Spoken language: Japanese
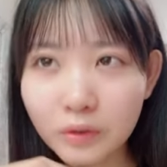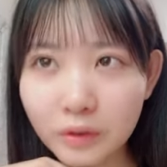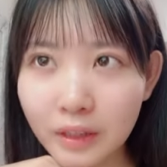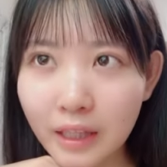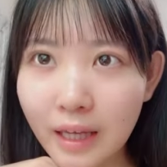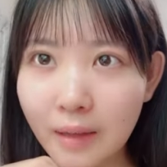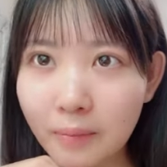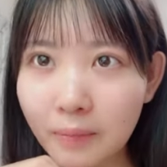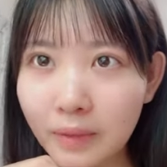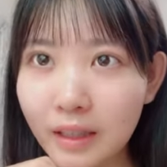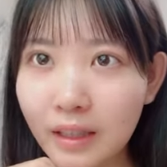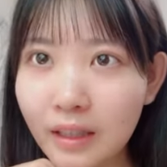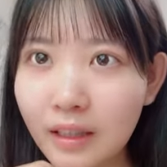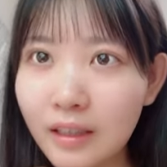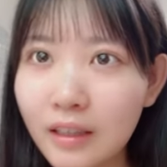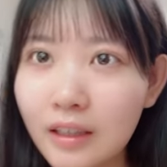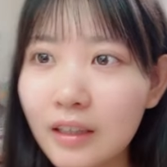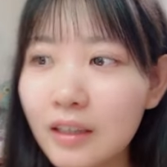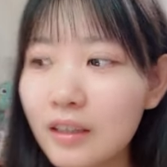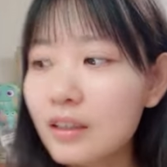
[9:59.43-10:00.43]
くてみたい
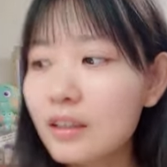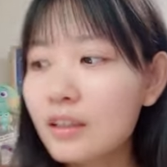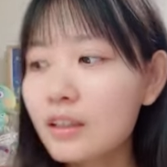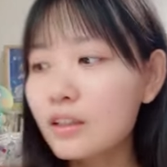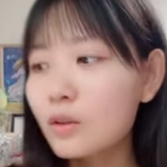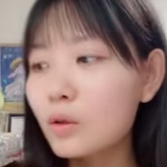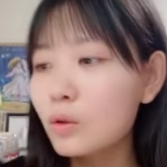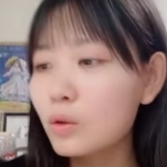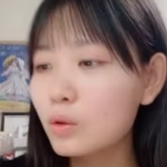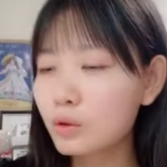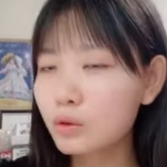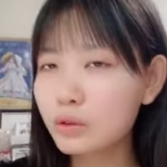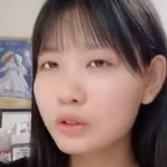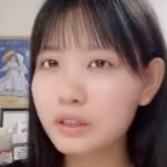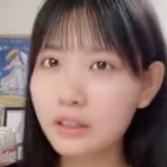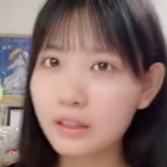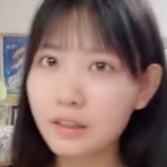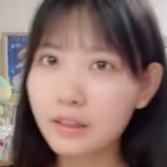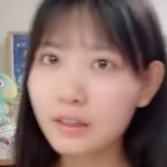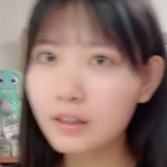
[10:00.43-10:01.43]
な報告
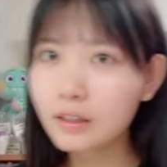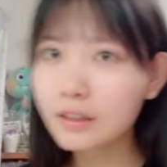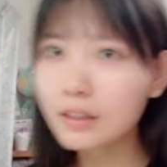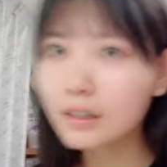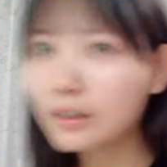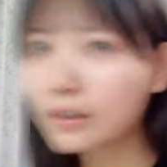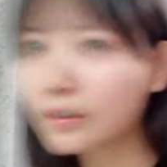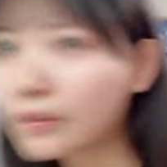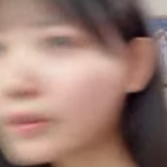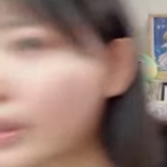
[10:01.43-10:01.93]
しか聞いてないんだ